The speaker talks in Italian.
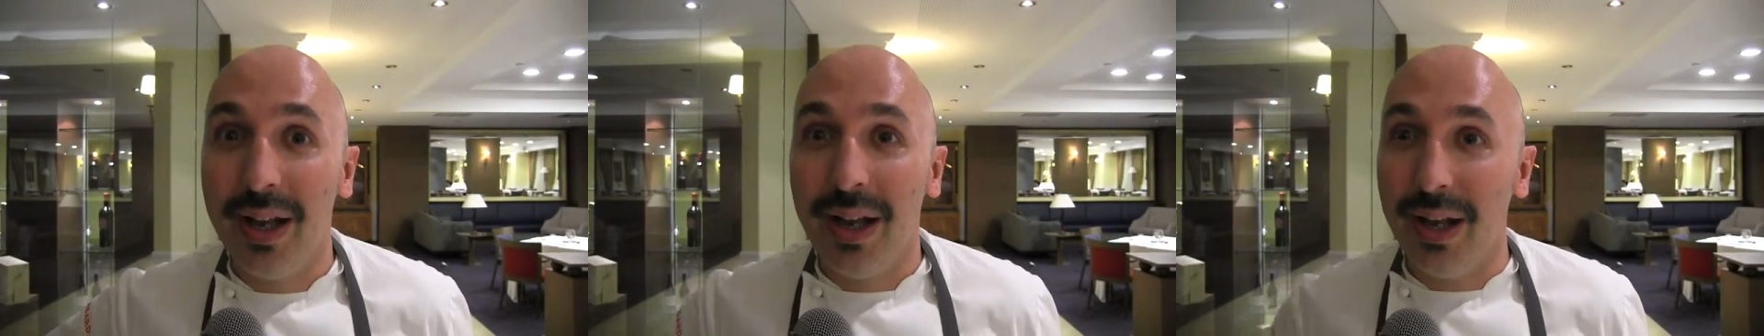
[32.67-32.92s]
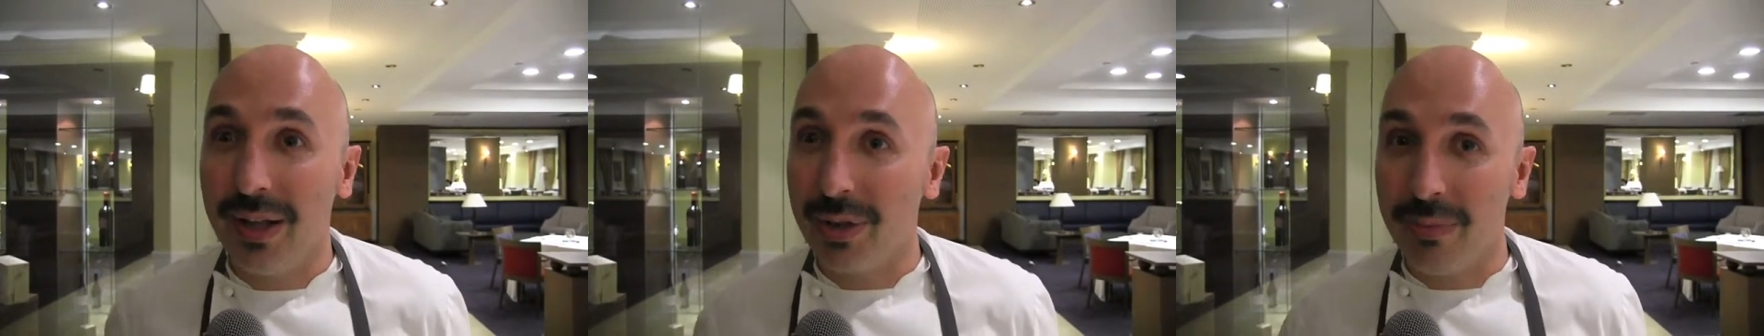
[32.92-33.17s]

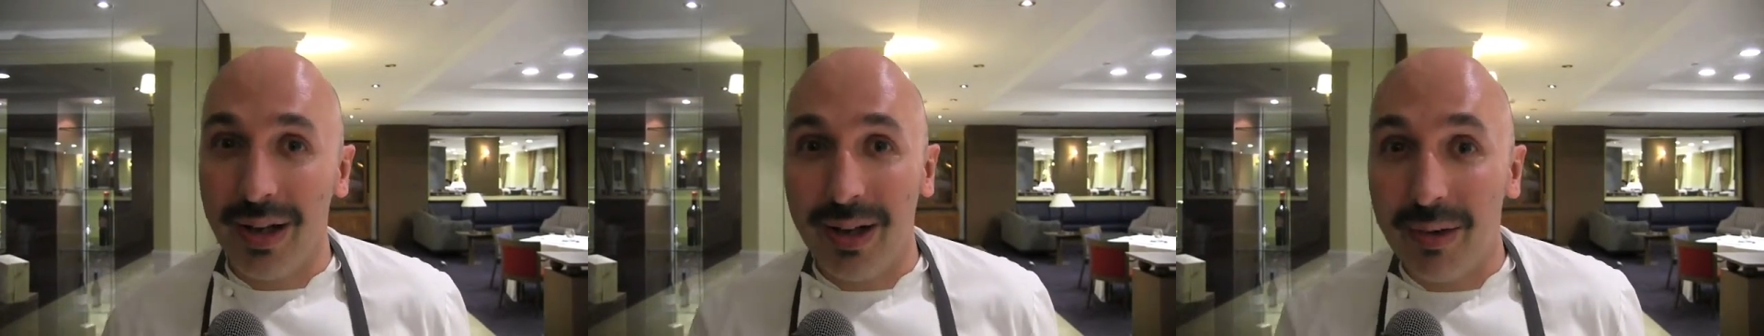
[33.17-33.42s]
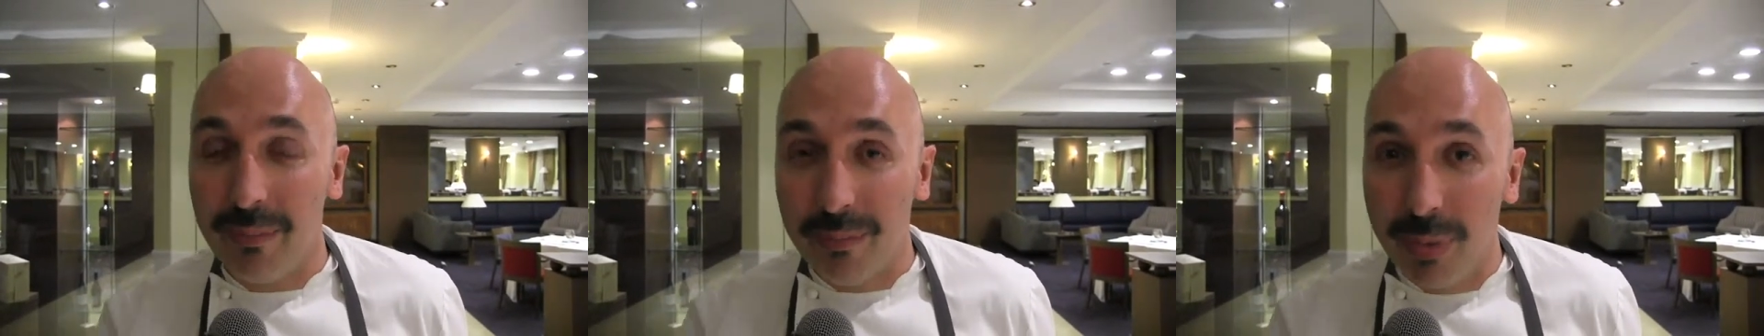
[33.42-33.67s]
insomma,
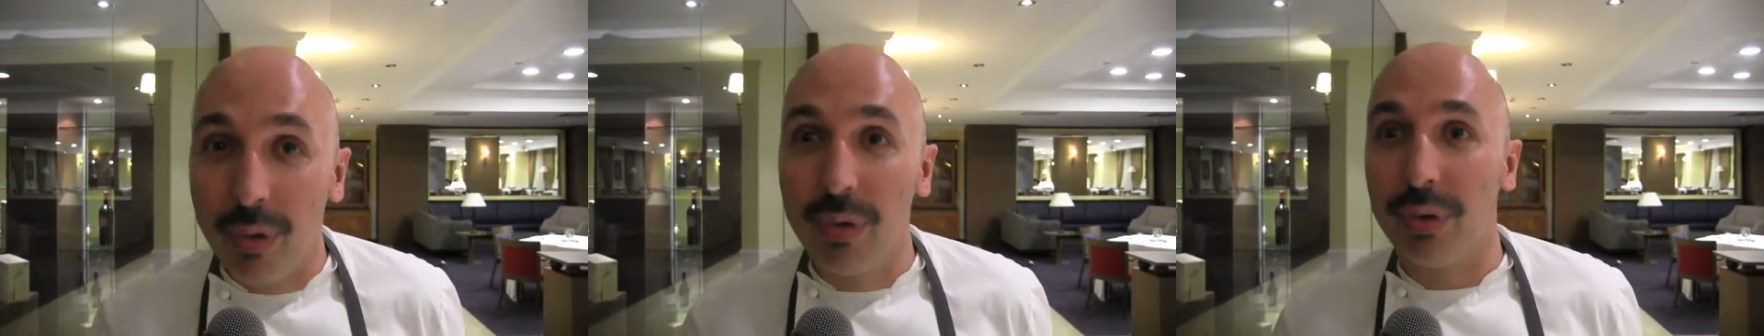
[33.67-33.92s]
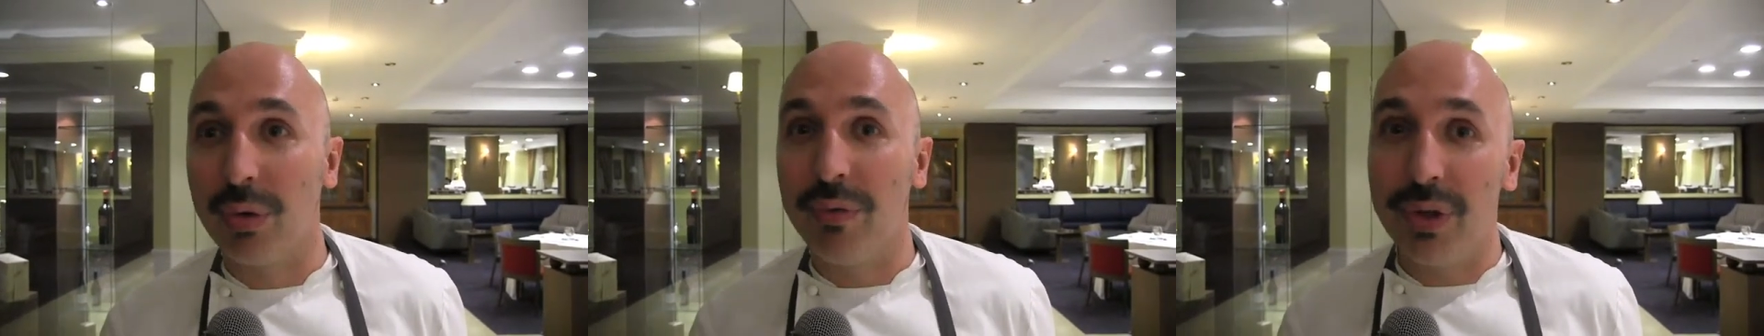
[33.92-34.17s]

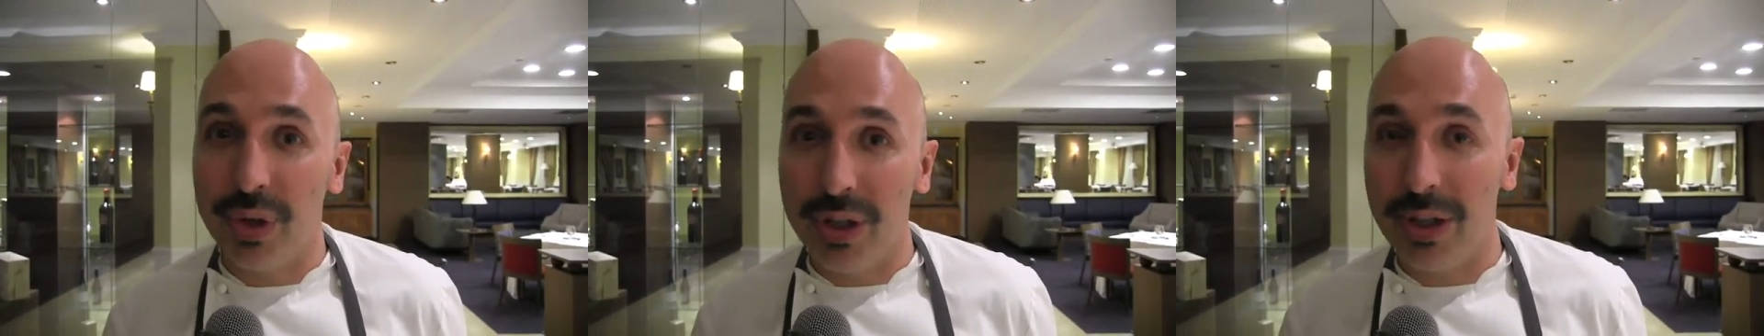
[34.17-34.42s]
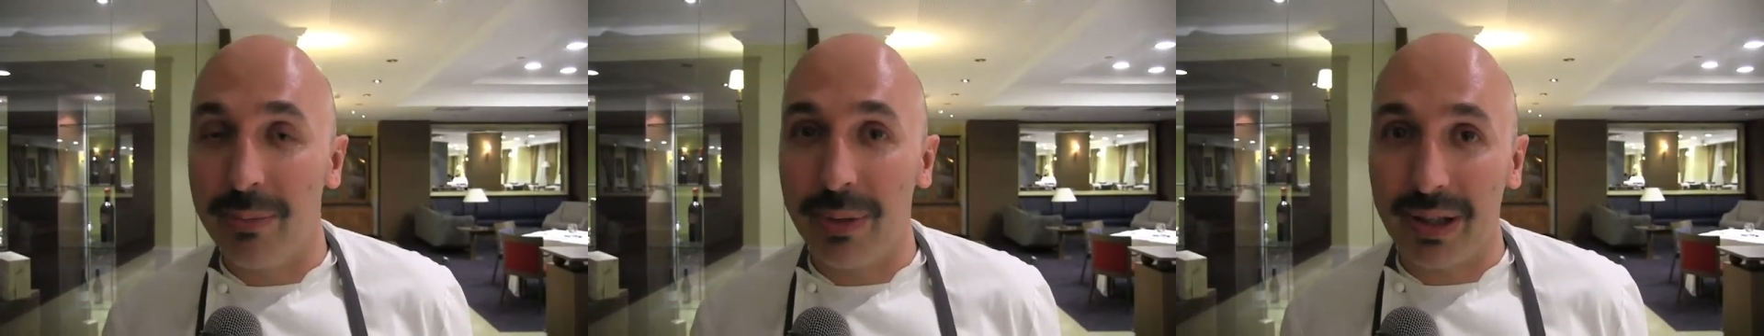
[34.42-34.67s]
molto
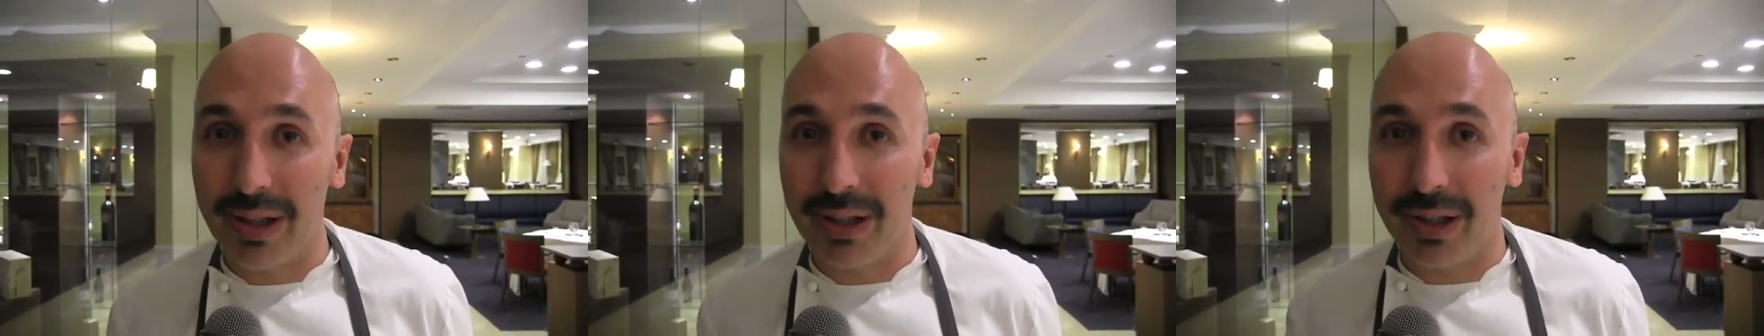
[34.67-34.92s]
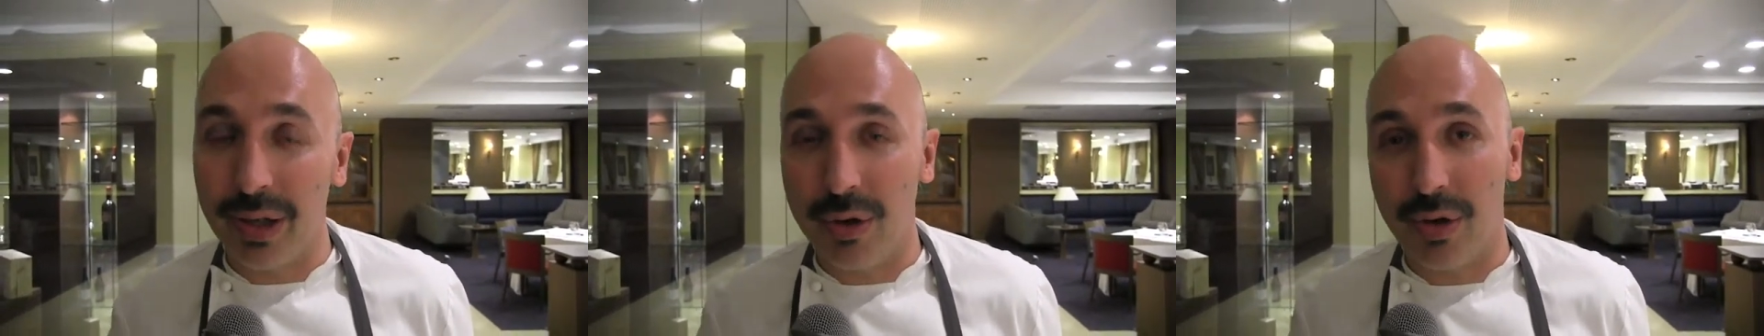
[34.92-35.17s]
vicini per
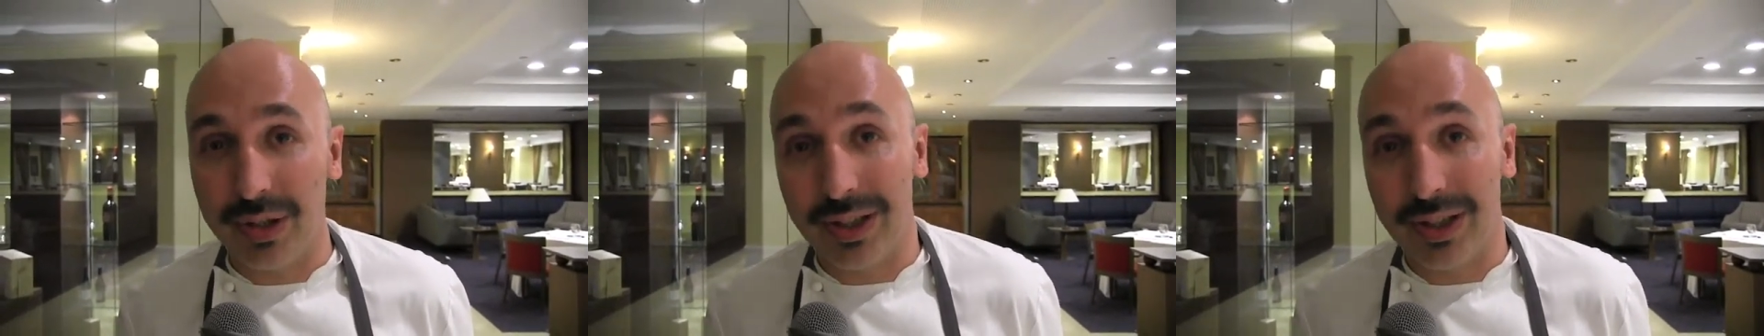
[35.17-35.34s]
tante cose.